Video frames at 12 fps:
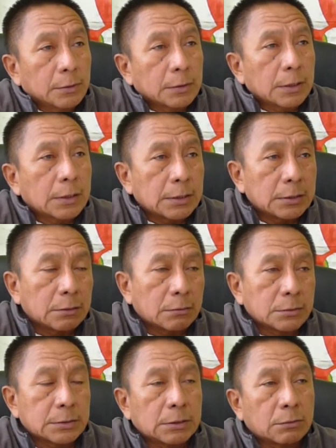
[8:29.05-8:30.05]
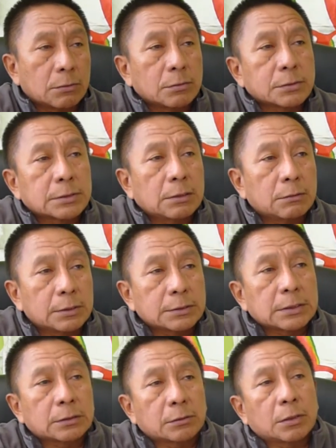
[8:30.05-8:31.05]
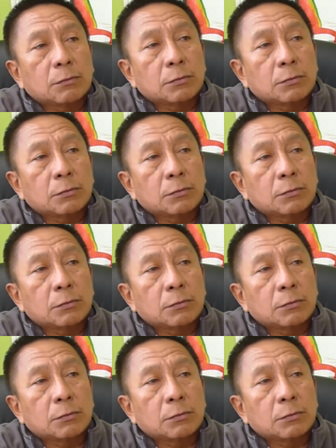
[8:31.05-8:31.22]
que crece ese consejo? Consejo de sectores